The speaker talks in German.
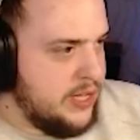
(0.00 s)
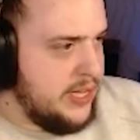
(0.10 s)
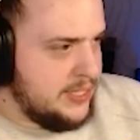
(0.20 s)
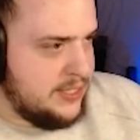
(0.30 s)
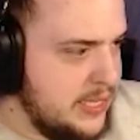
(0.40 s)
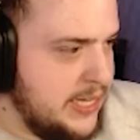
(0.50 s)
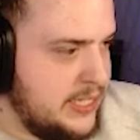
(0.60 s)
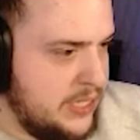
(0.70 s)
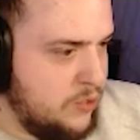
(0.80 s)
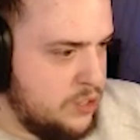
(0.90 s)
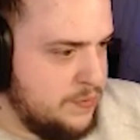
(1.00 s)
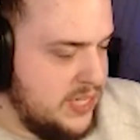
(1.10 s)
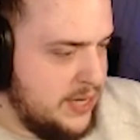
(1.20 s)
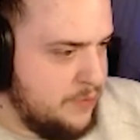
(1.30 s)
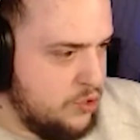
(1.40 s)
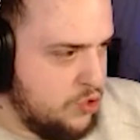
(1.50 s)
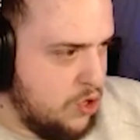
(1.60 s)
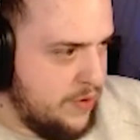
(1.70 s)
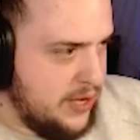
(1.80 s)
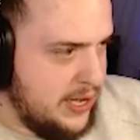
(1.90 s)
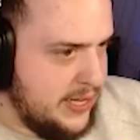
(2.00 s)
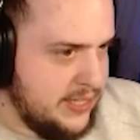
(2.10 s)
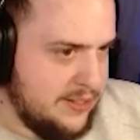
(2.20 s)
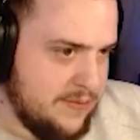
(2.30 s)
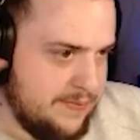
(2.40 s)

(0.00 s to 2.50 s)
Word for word: jetzt geht's hier los mit dem Tutorial, I guess.